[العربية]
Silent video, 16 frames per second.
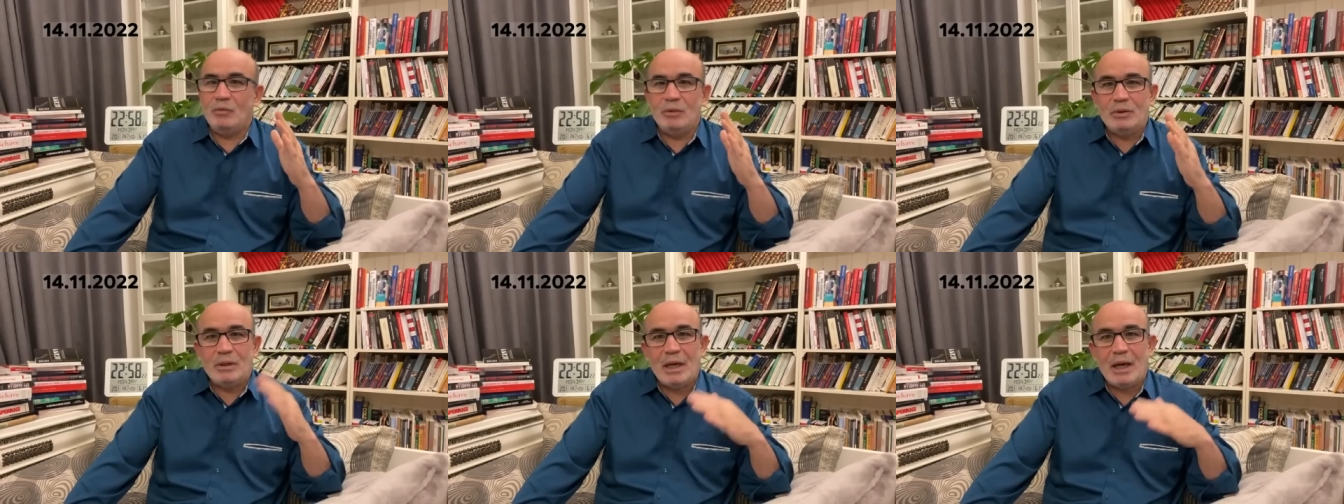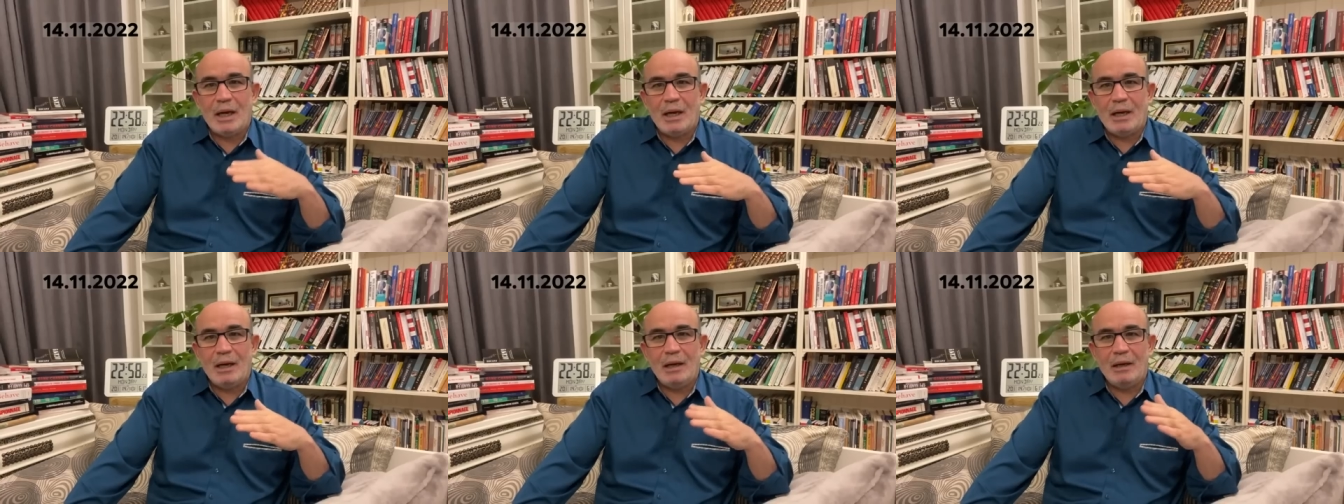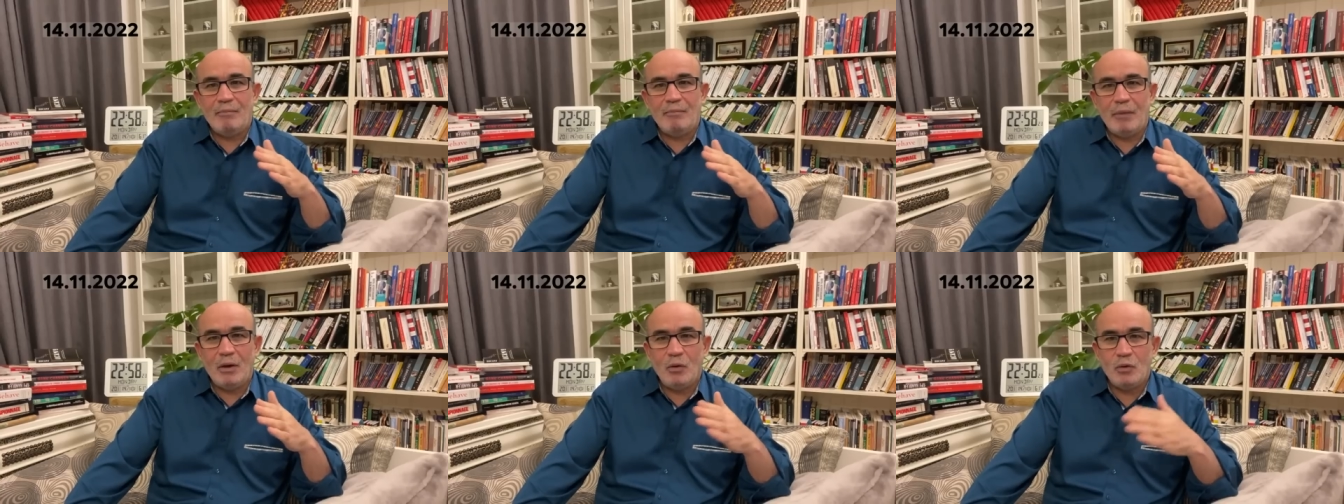
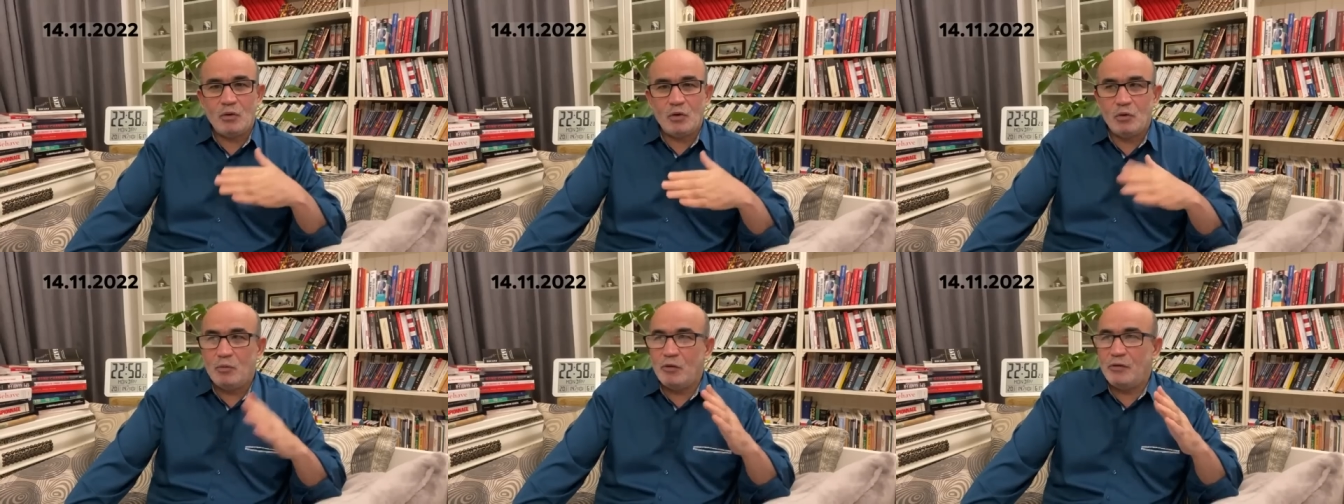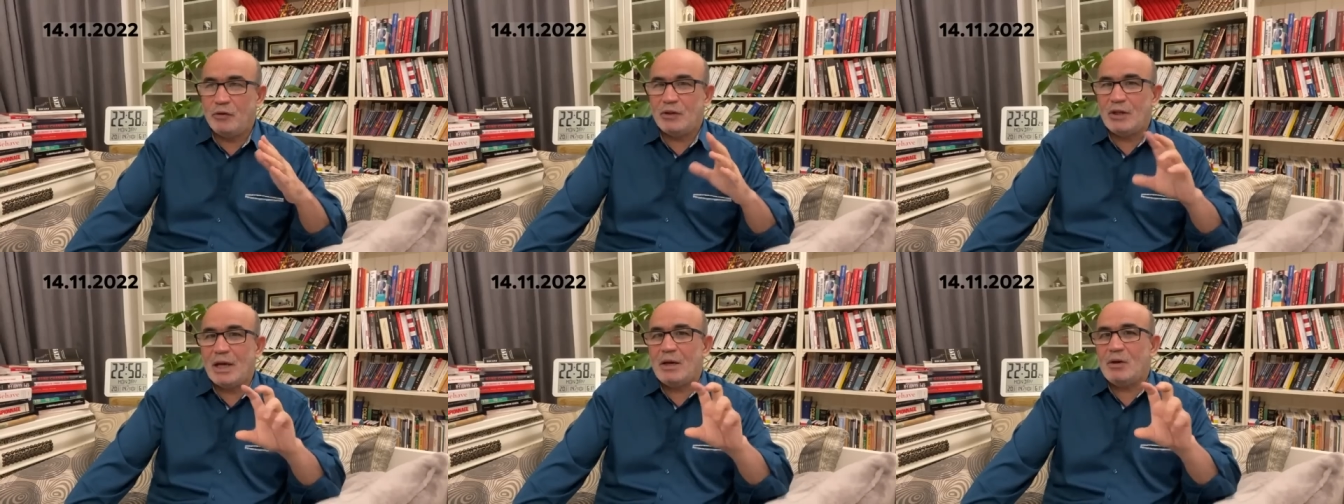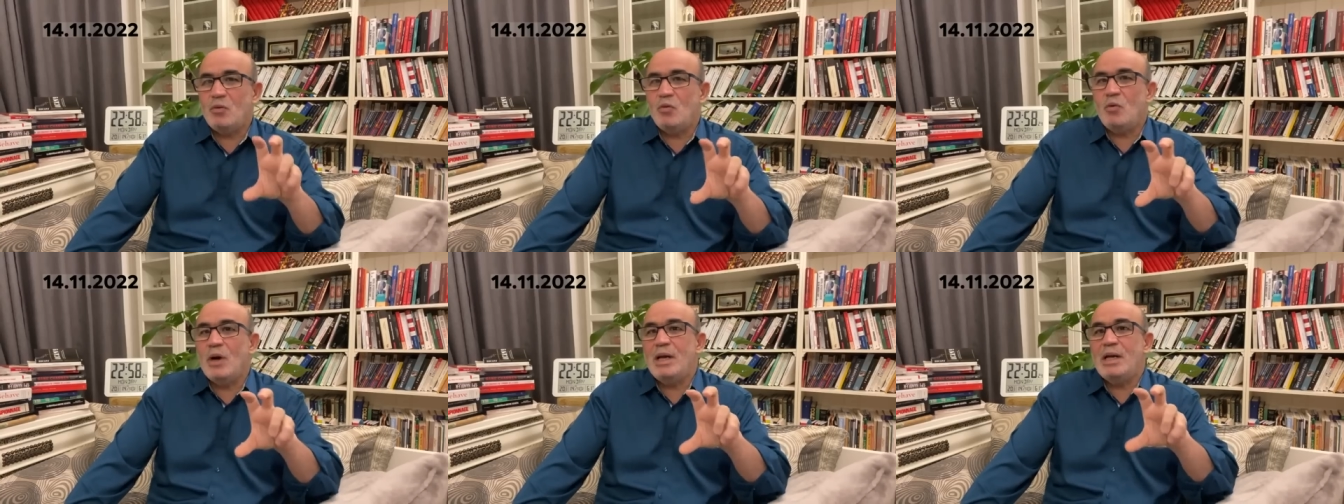ونتاع خصومه في الجزائر
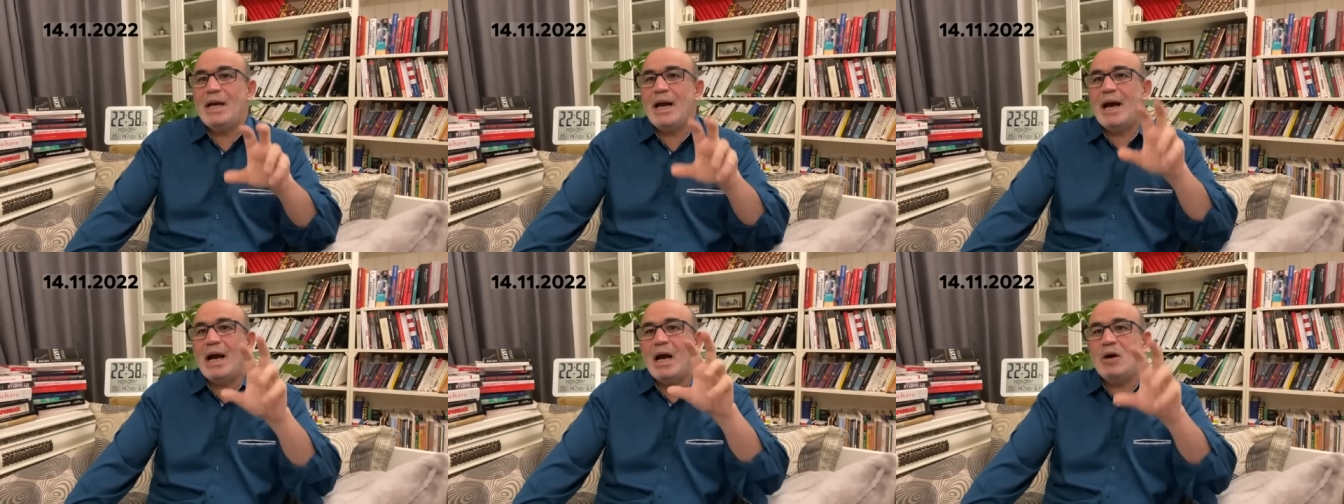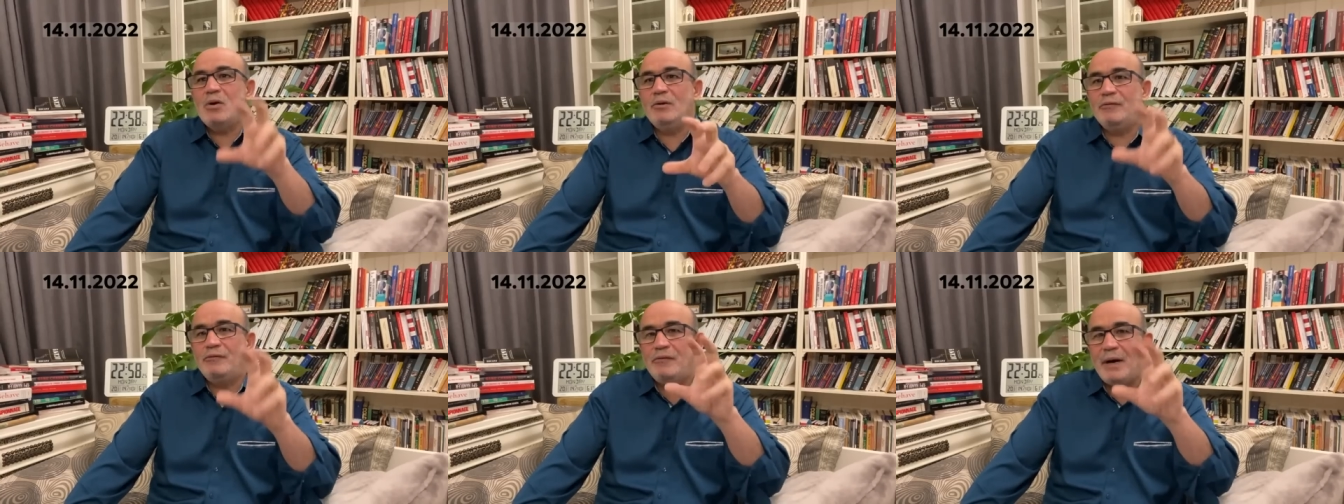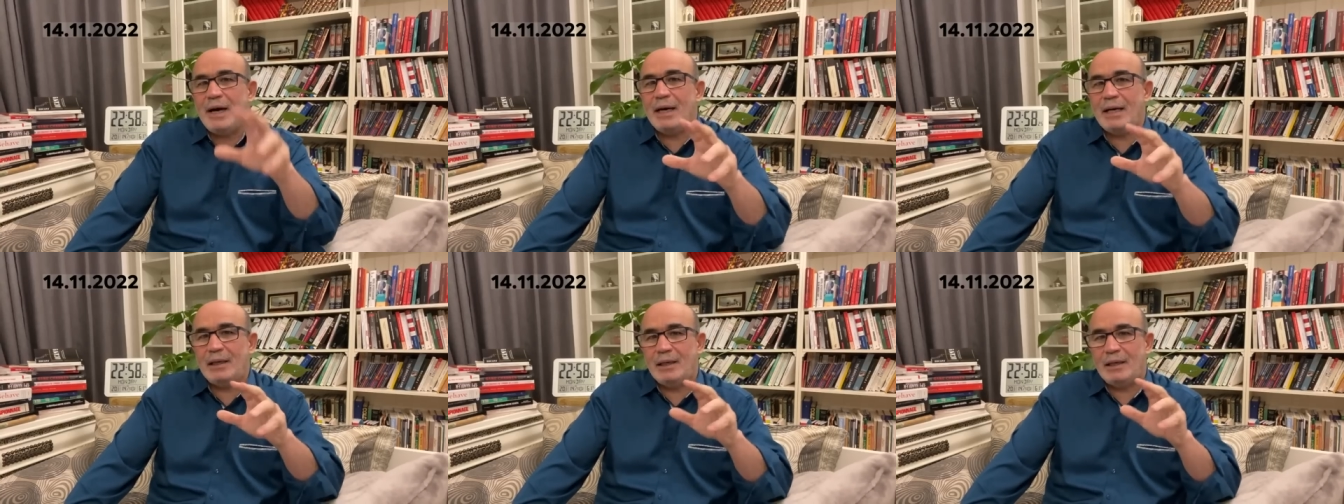هو اللي عاون
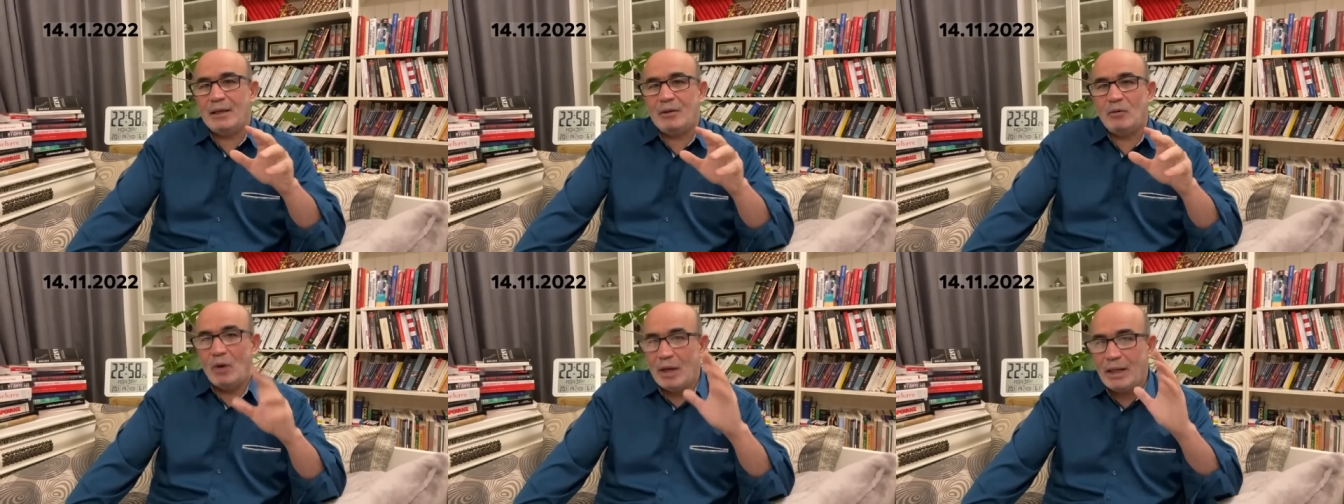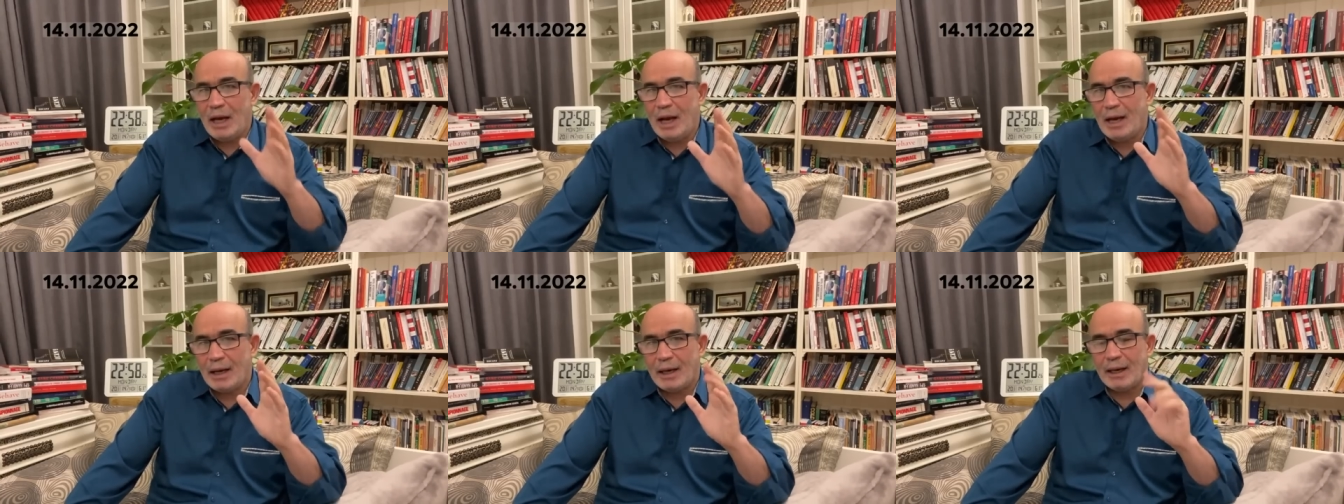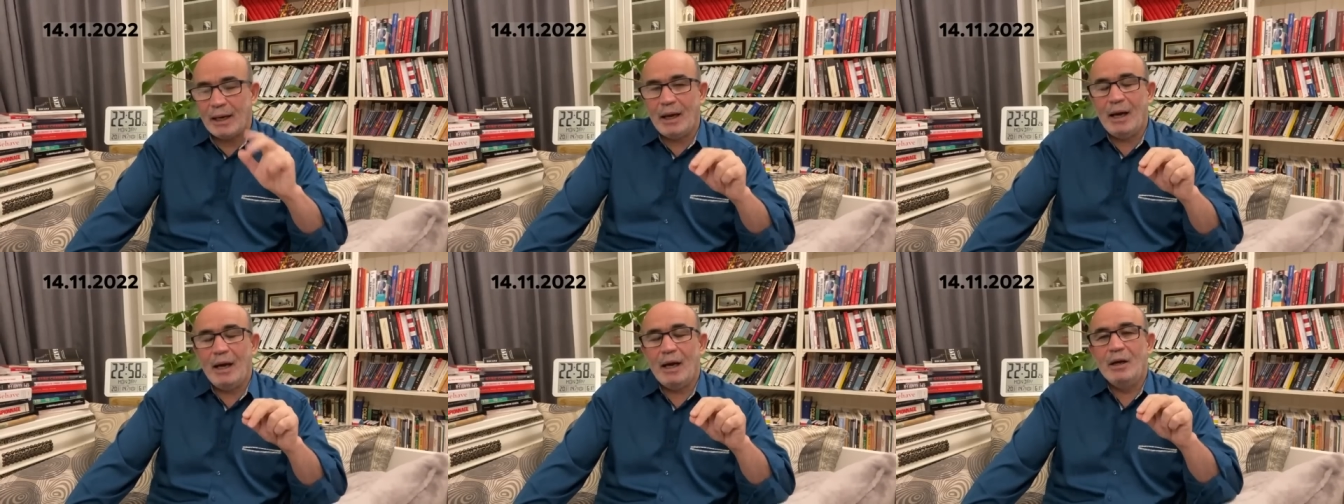فاغنر وهذه
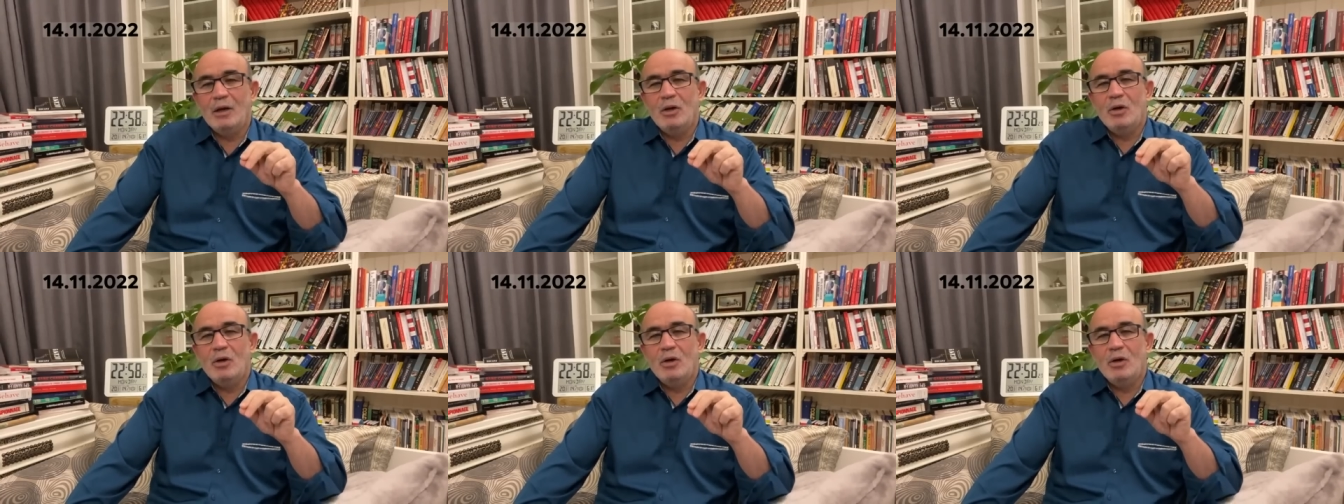حقيقه